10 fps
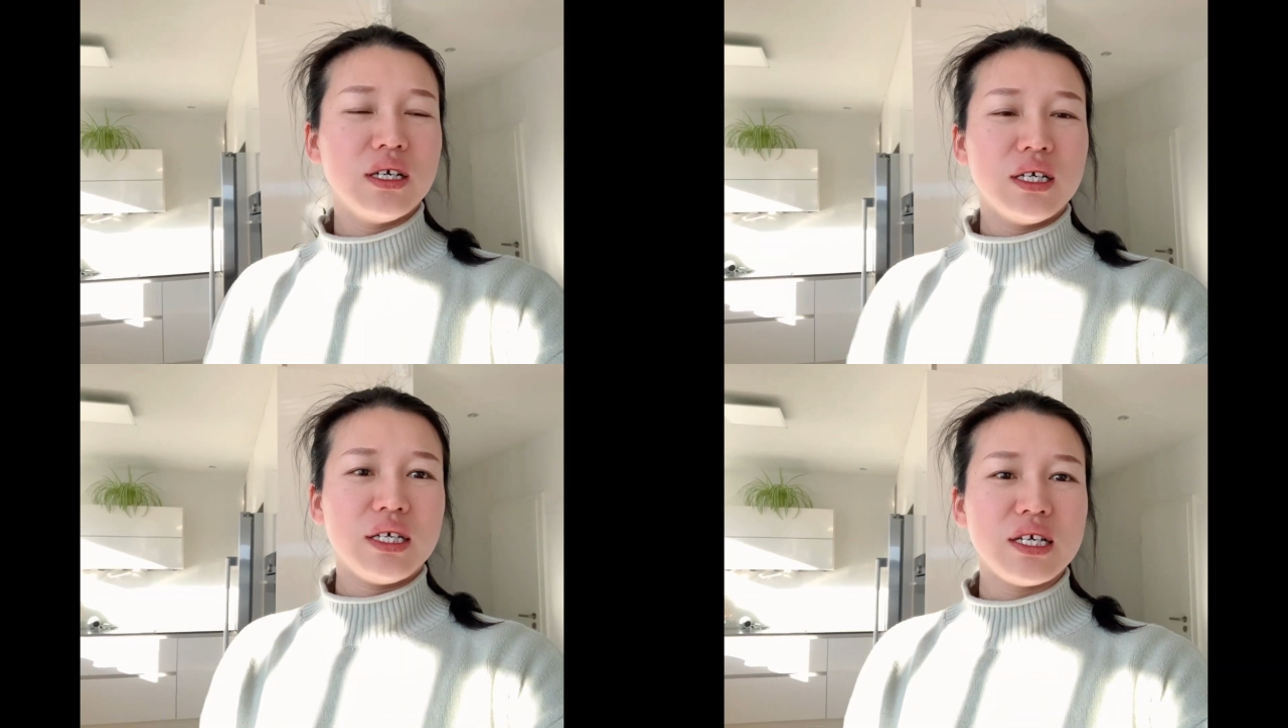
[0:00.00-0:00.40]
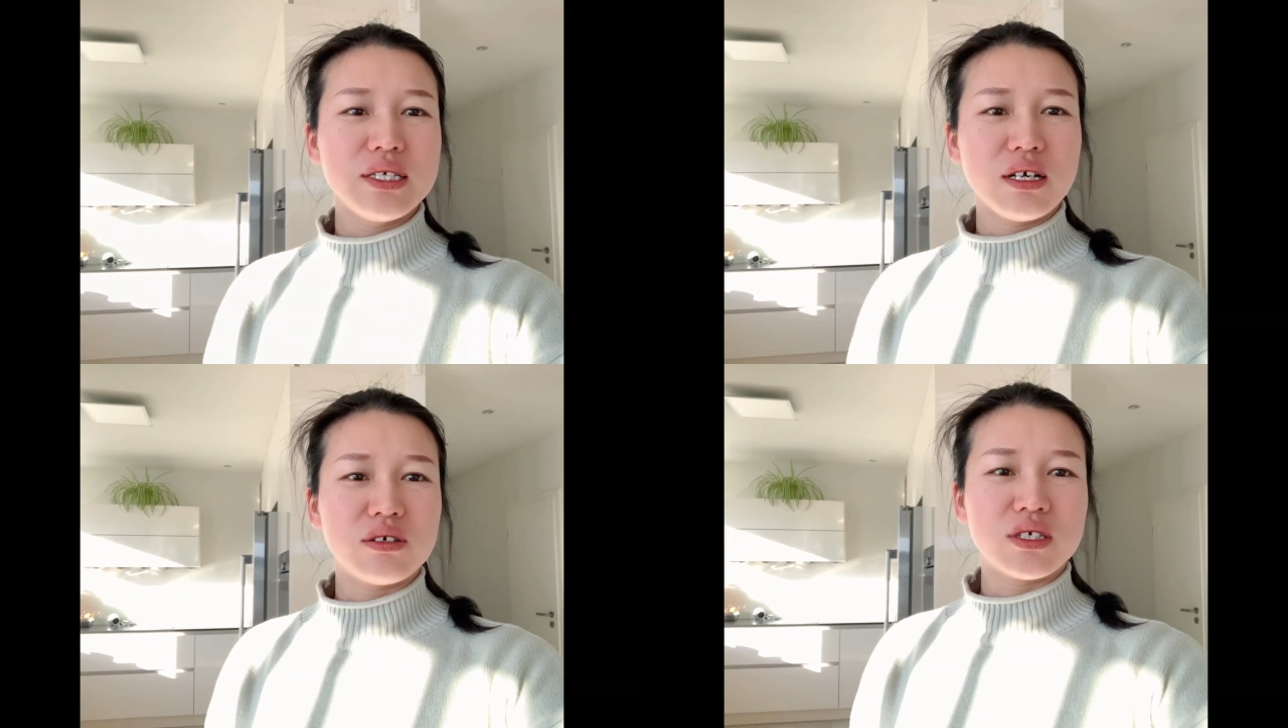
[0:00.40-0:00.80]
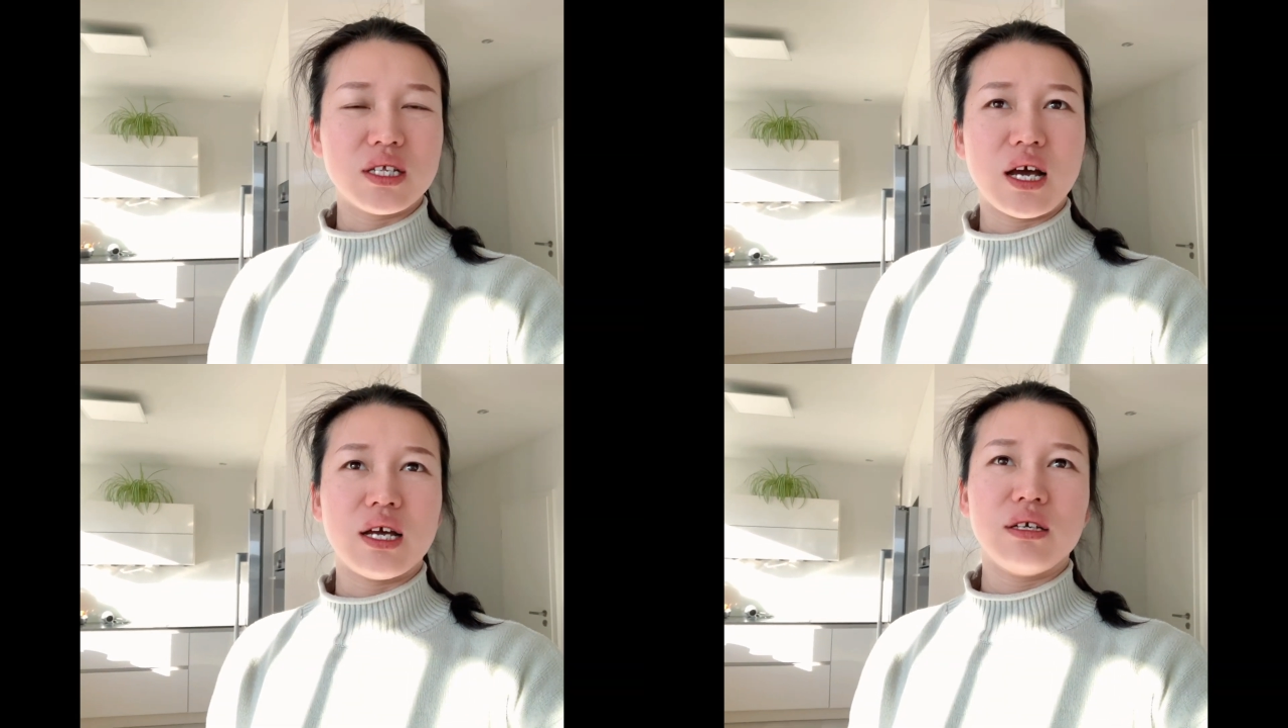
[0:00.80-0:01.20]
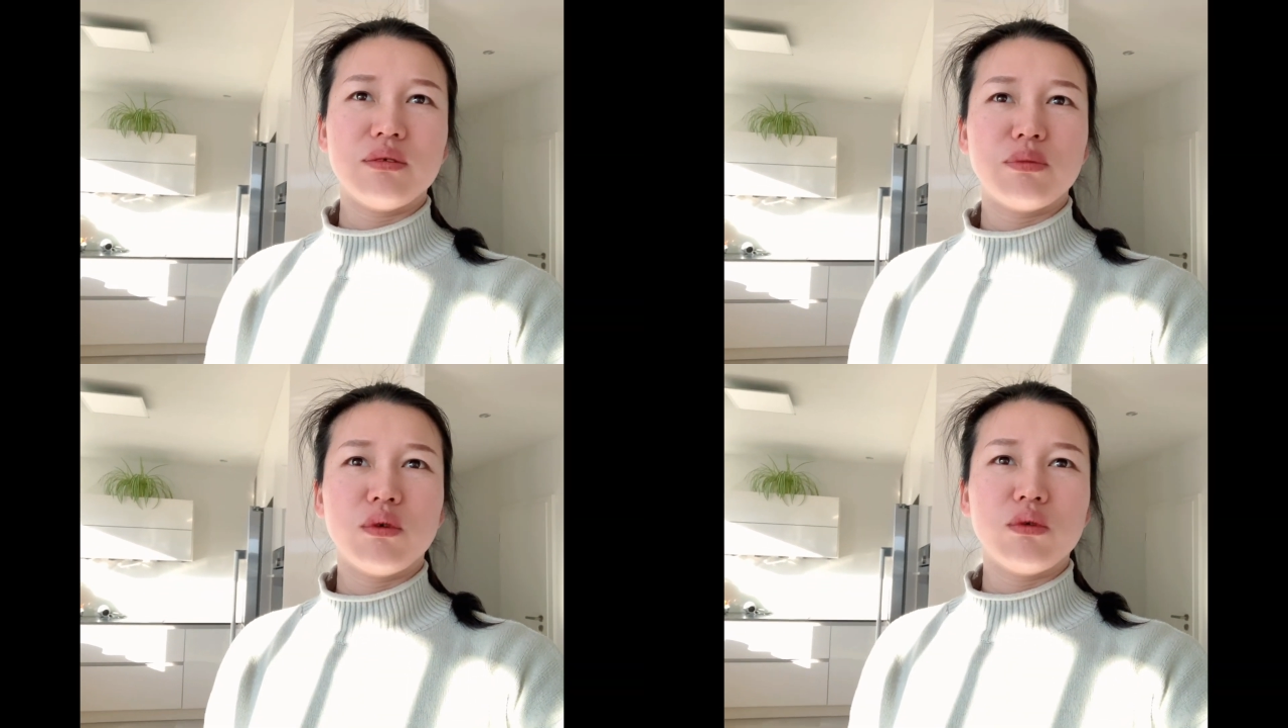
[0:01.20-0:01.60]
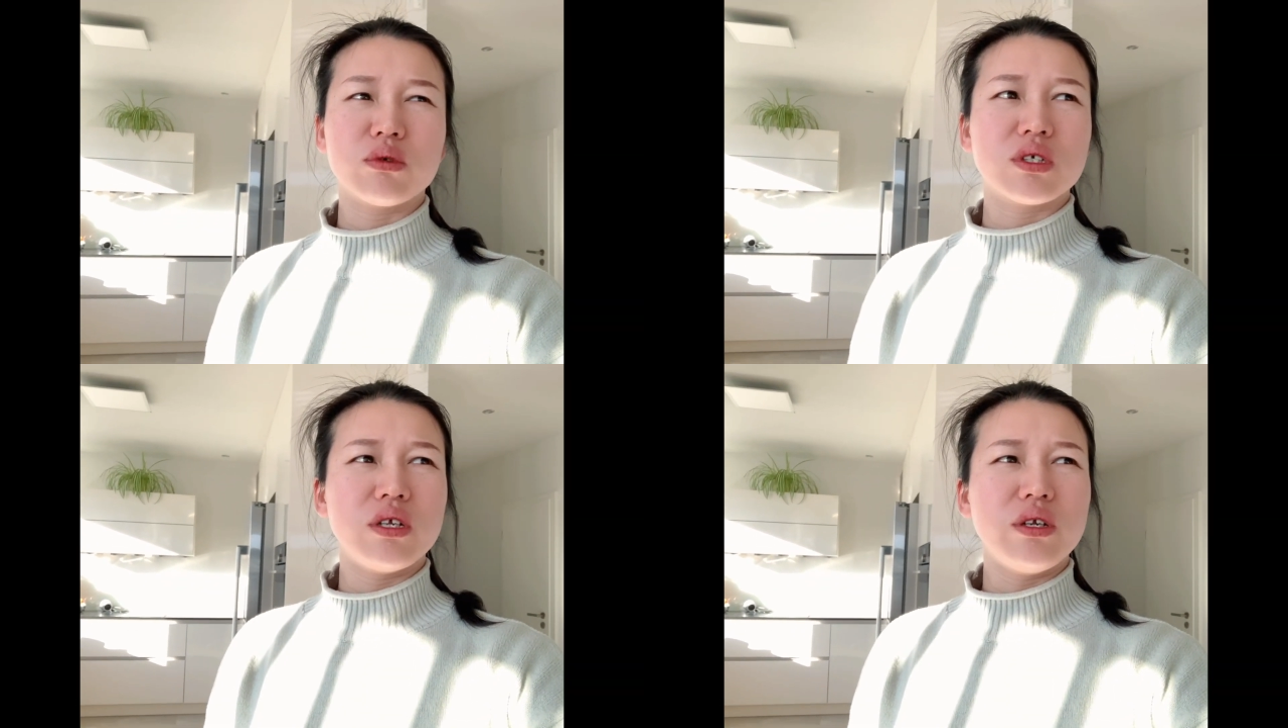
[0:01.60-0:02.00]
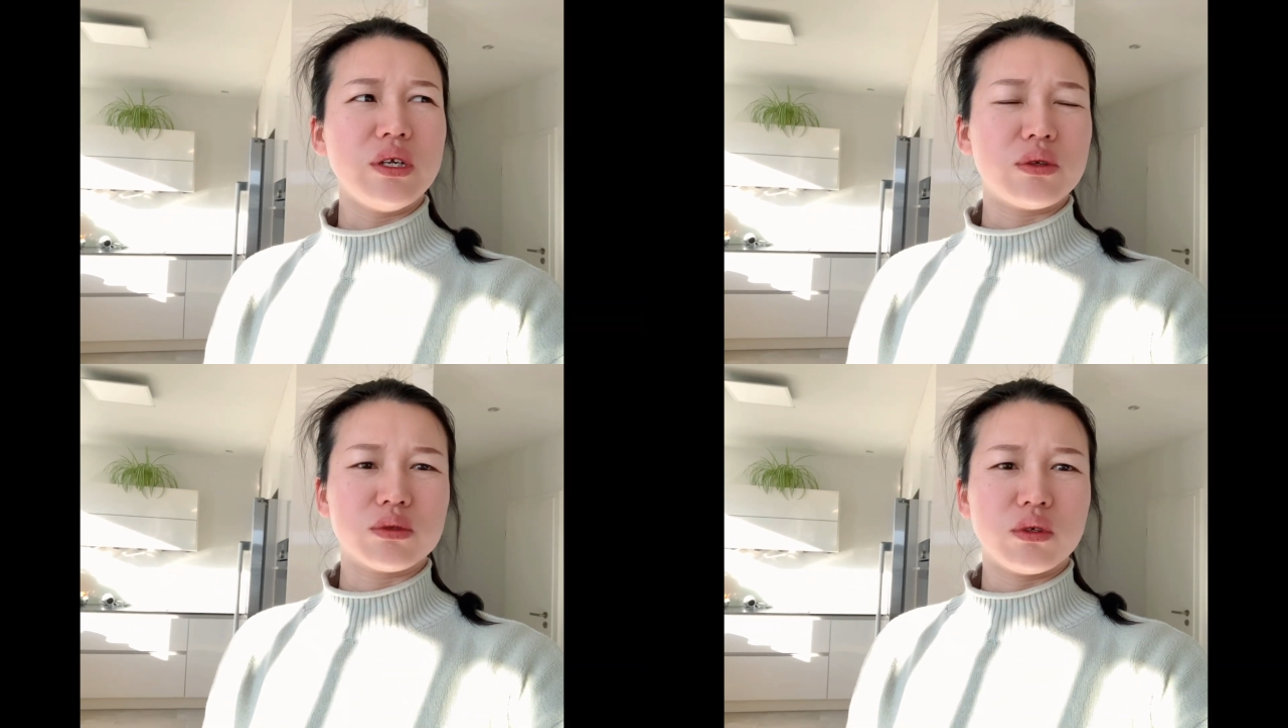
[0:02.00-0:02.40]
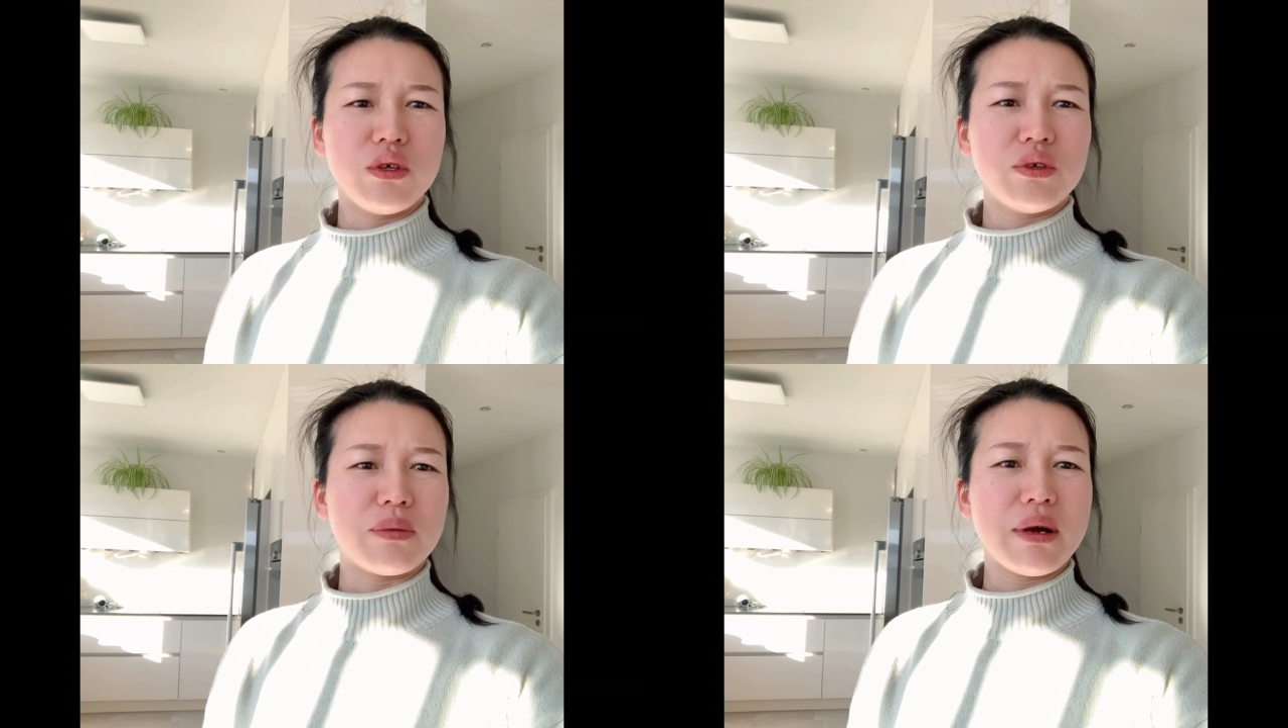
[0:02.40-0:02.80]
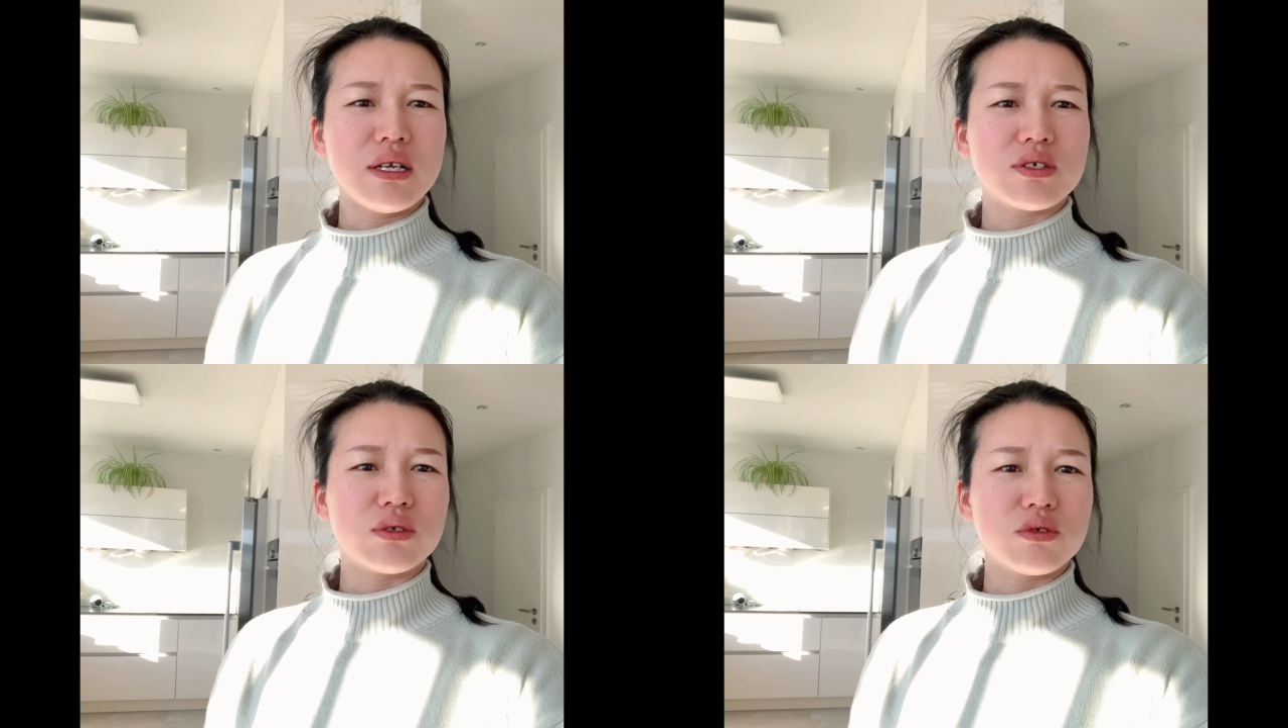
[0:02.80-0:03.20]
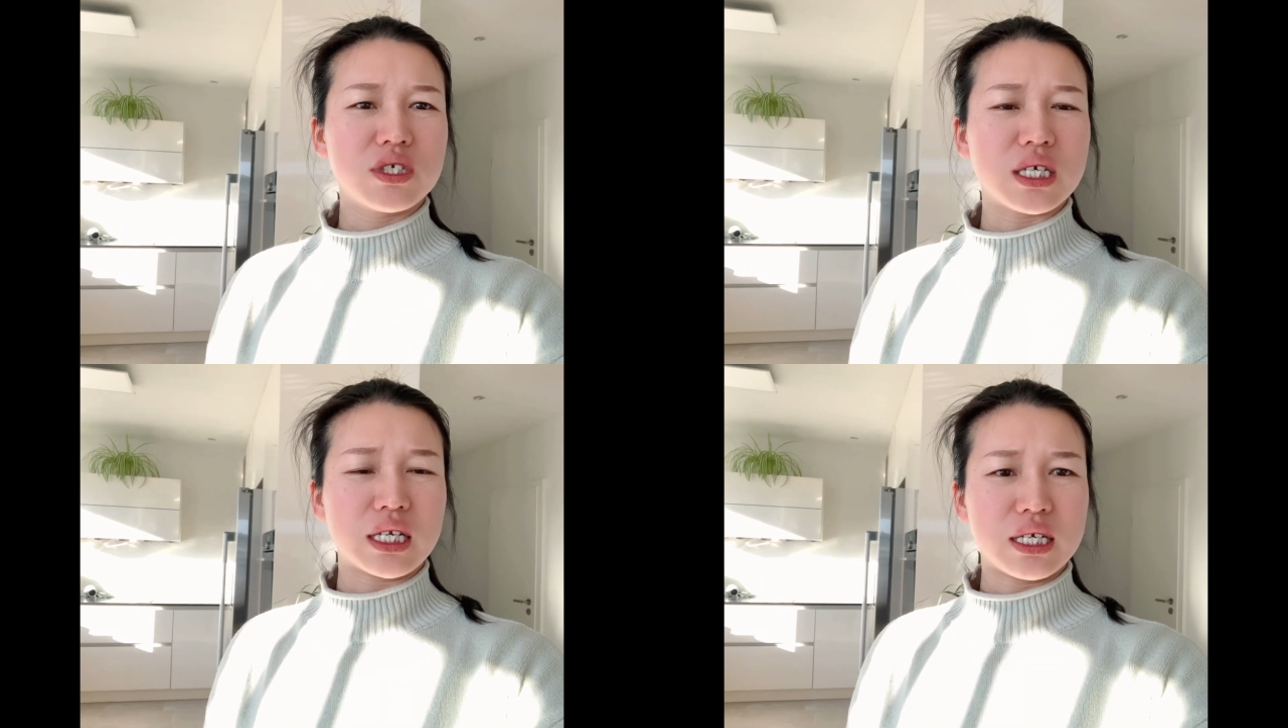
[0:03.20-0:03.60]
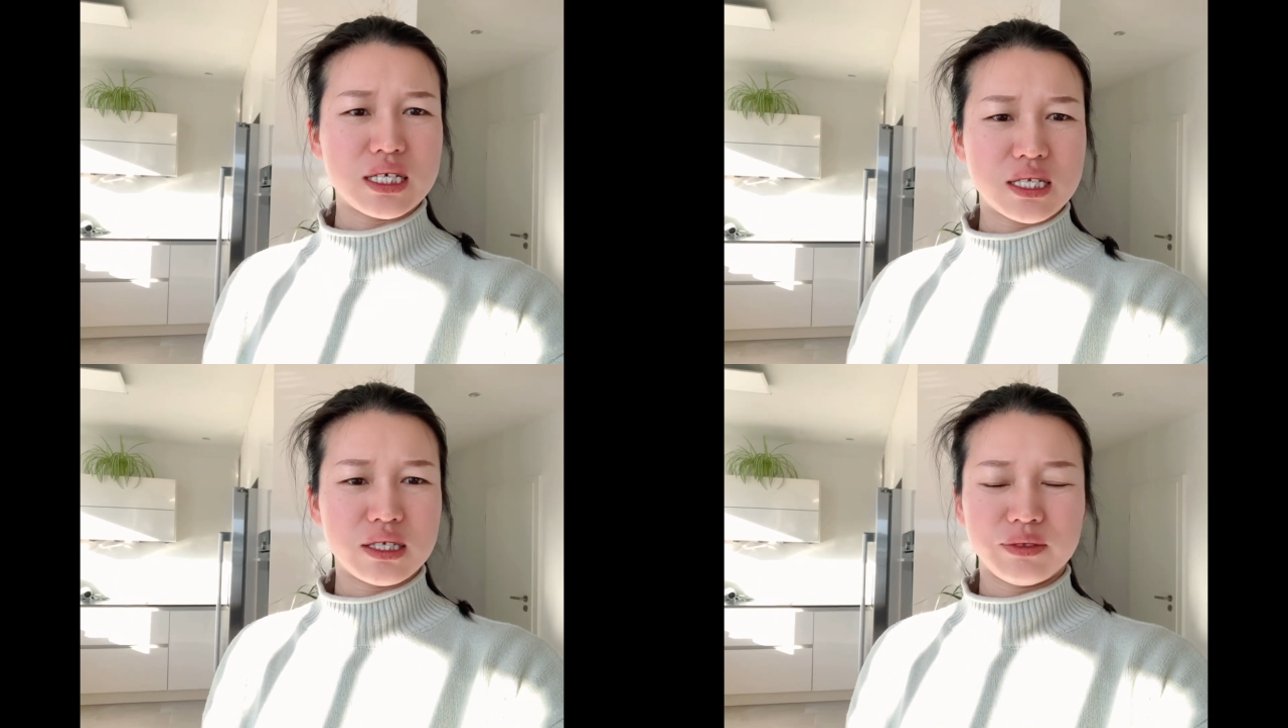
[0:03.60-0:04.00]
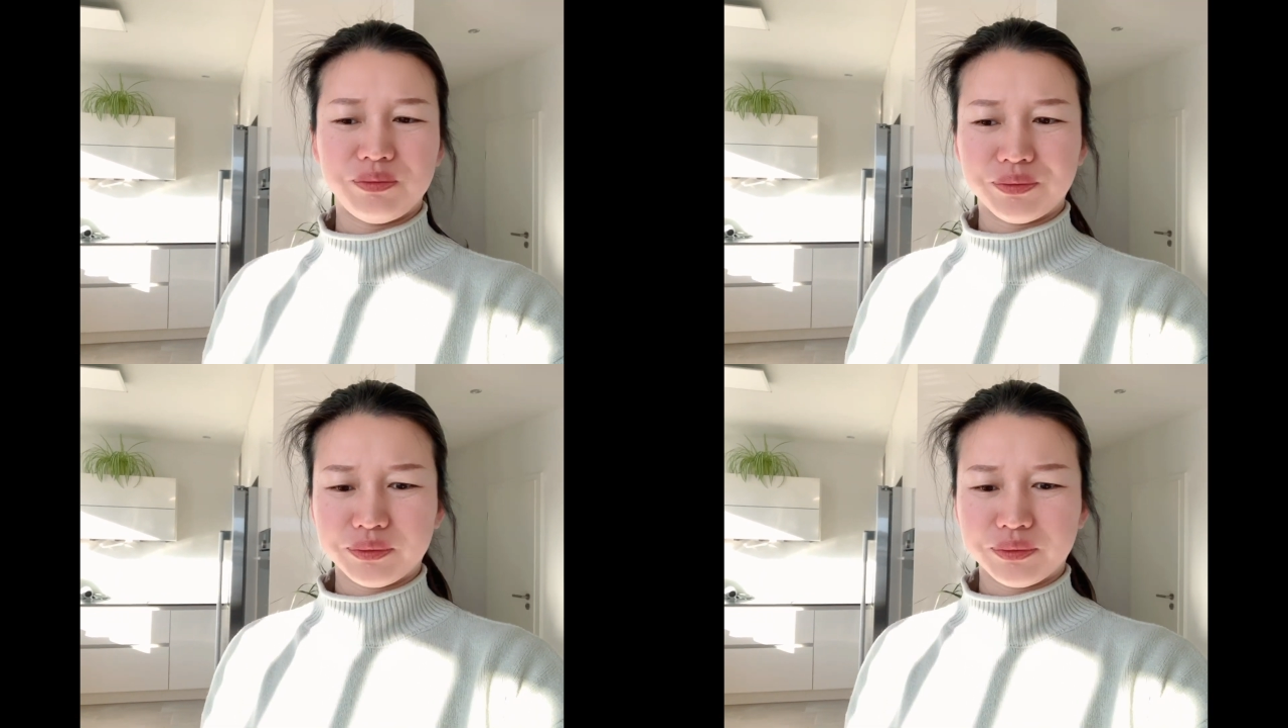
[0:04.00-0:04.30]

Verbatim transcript: 一觉醒来，不过我是六点多钟，六点半的时候就醒了一次，